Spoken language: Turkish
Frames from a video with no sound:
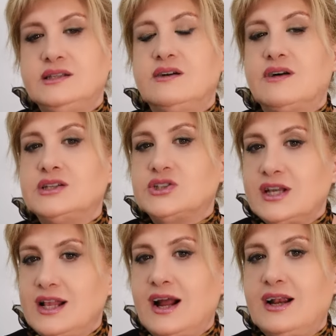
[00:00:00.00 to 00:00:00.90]

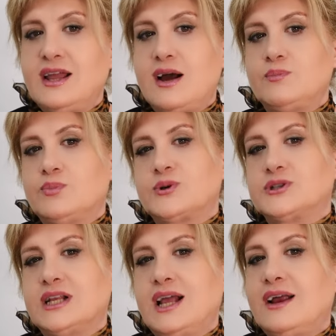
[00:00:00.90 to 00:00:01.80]
Yavaş ilerleyen
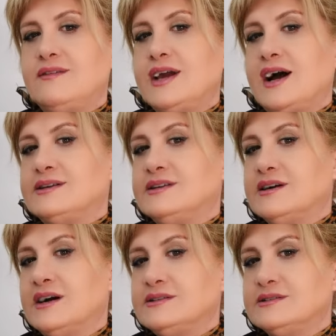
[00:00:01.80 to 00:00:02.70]
projeler veya
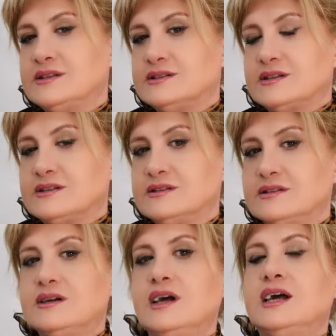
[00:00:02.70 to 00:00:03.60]
dikkat
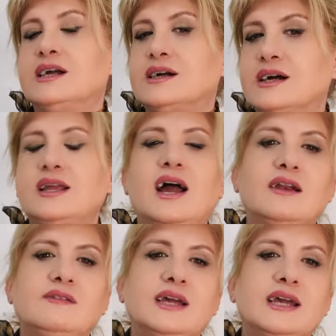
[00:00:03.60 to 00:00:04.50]
dağınıklığı
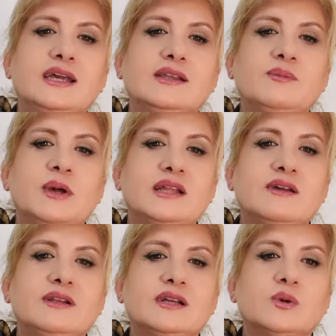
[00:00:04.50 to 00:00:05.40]
kariyer ve eğitim
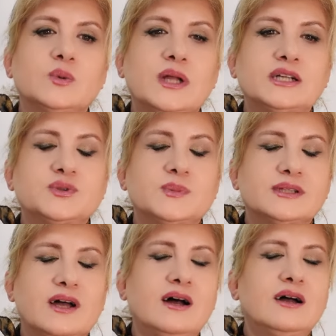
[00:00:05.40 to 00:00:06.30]
hedeflerine
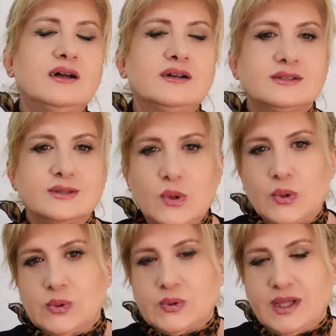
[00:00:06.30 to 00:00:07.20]
ulaşmada
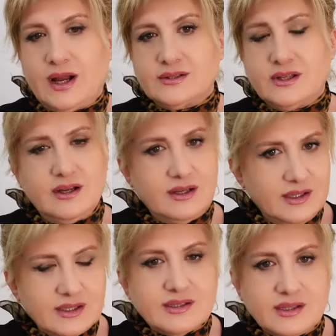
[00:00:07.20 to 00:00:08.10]
zorluklar da
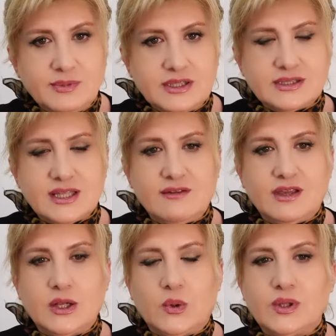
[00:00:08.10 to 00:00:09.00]
yaratabilir
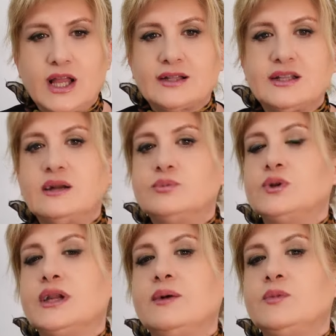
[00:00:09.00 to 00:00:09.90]
sevgili oğlaklar. Bu
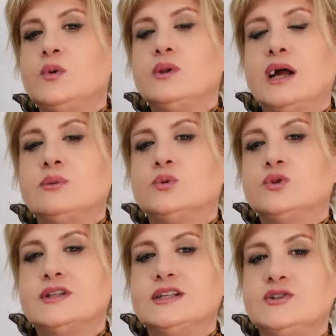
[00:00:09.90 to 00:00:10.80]
dönemde oğlak
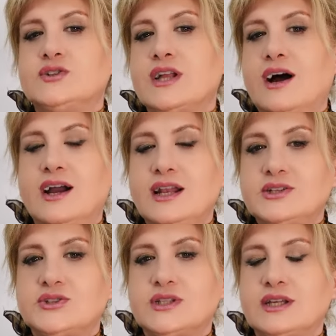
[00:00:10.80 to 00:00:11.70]
burçları için aile
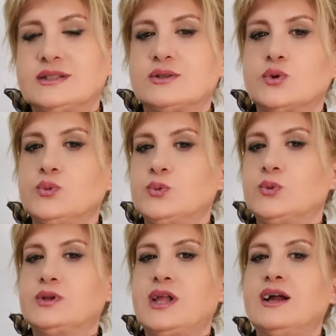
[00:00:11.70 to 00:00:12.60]
içindeki
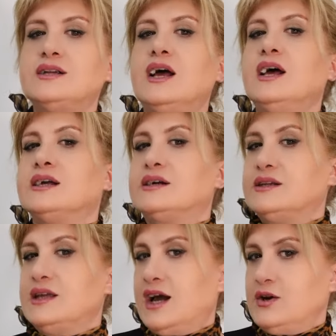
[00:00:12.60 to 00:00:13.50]
sorumluluklar,
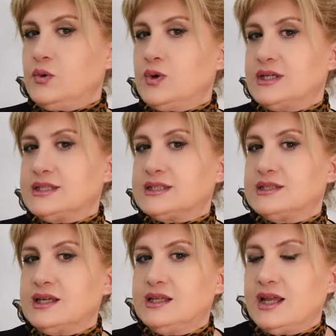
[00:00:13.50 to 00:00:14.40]
kariyer yükü
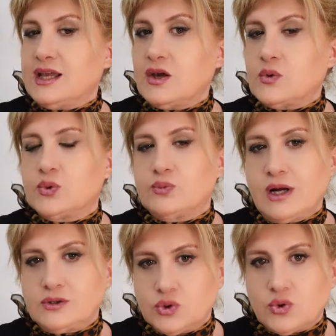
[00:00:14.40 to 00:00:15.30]
arasındaki denge
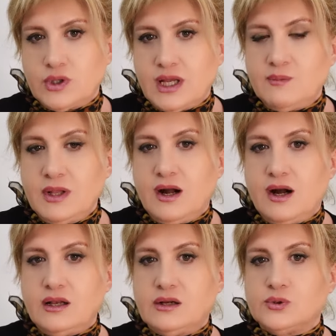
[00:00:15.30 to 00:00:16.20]
kurmak çok önemli
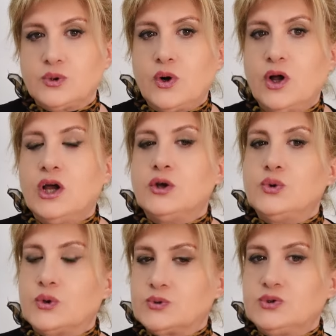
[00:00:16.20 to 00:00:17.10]
hal alıyor.
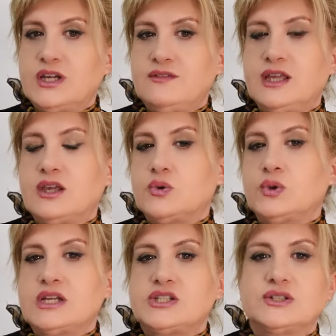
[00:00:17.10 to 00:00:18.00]
Dördüncü evdeki
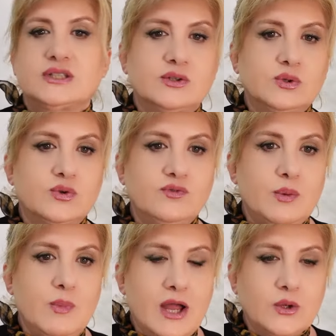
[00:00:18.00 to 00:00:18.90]
güneş, satürn
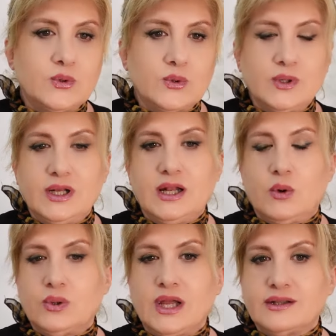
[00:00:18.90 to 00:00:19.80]
ve merkür ile
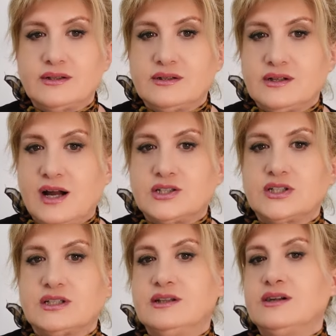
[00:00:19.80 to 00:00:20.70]
olan
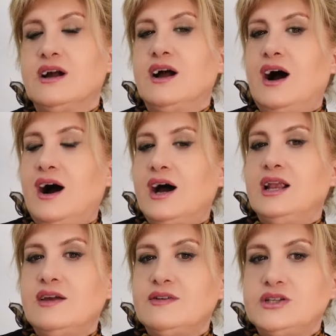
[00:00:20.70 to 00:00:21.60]
karşıtlık
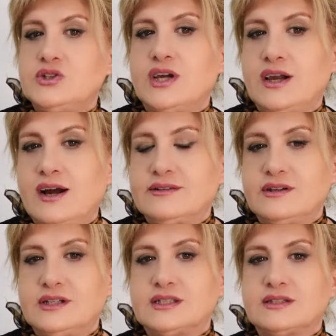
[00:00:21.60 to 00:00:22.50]
aile ve iş
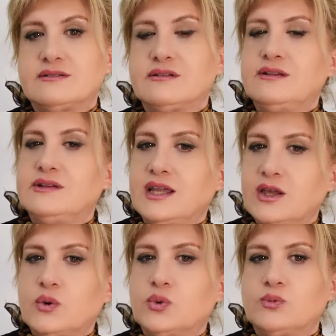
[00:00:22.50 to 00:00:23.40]
hayatı arasında
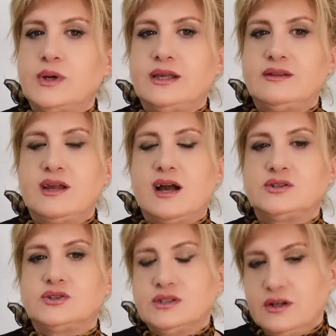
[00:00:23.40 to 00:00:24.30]
denge kurma
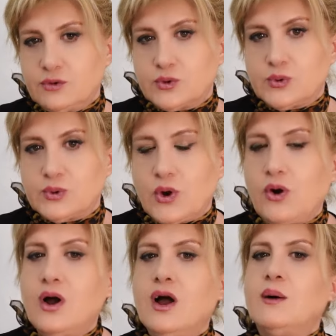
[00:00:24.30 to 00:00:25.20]
ihtiyacını da vurguluyor.